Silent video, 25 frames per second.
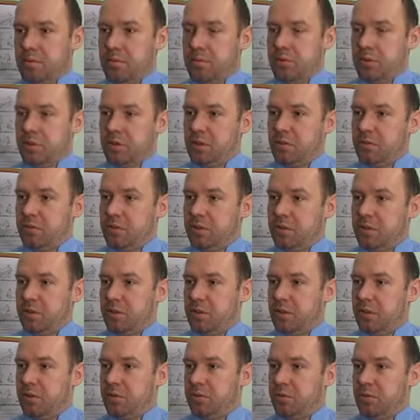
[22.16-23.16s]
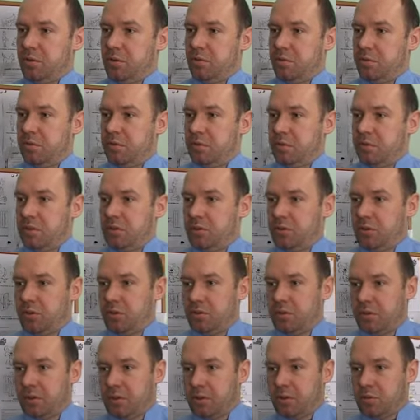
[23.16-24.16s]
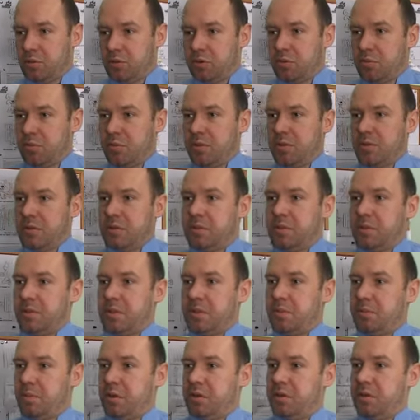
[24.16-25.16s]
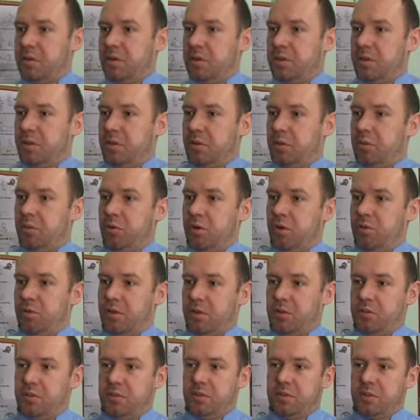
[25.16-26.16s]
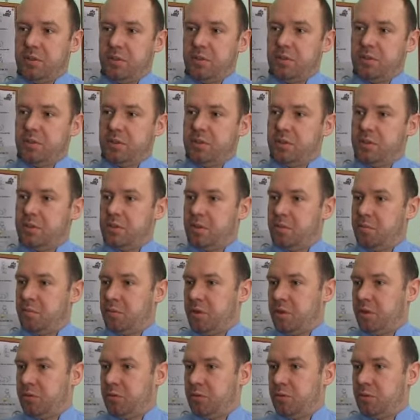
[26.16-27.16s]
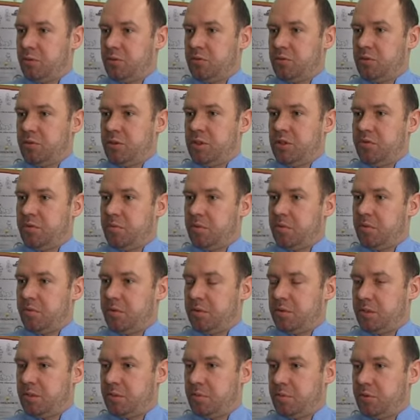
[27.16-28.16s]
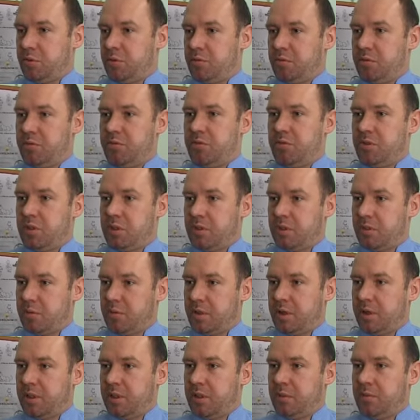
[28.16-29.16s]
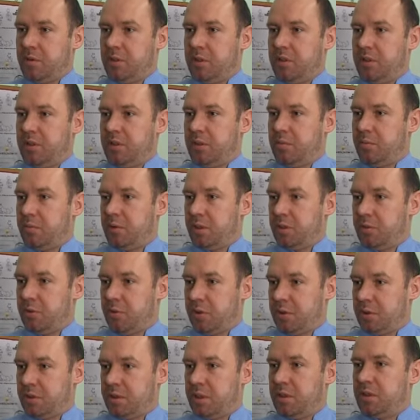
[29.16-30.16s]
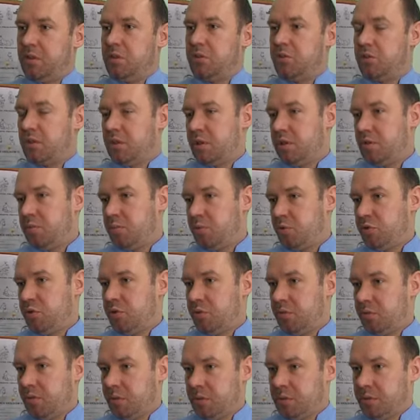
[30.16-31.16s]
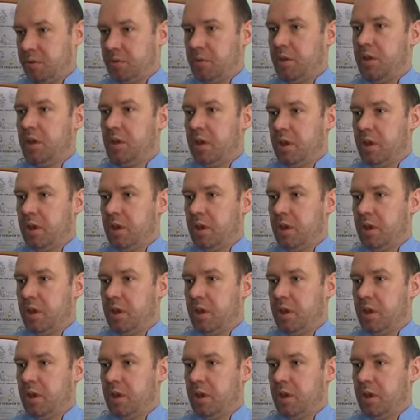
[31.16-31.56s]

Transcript: Przede wszystkim należałoby zacząć od tego, żeby spacery regulować zgodnie z temperaturą, czyli nie wyprowadzać psów wczesnym rankiem, kiedy temperatura jest najniższa i późną nocą.